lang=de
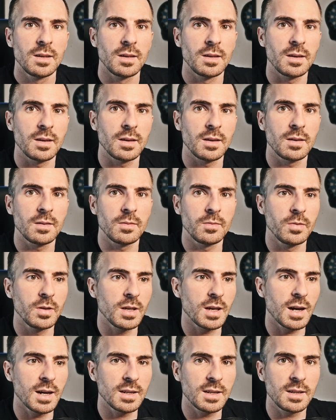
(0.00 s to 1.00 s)
äh,
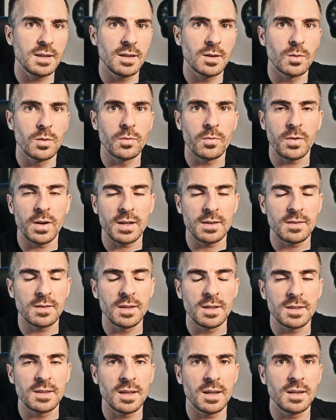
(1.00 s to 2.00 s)
veganen Ernährung,
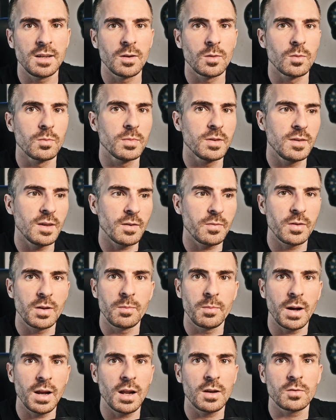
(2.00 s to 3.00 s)
pflanzlichen Ernährung mit sehr
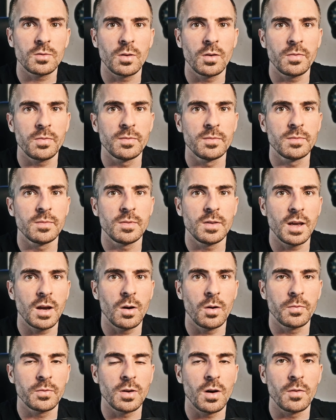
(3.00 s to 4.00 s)
vielen Ballaststoffen
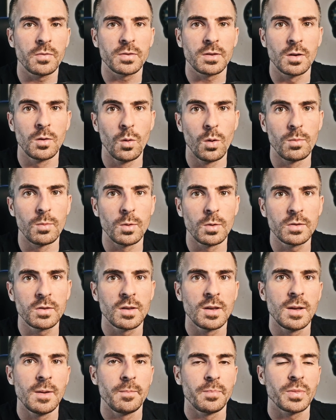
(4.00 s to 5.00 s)
sehr oft aufs Klo muss.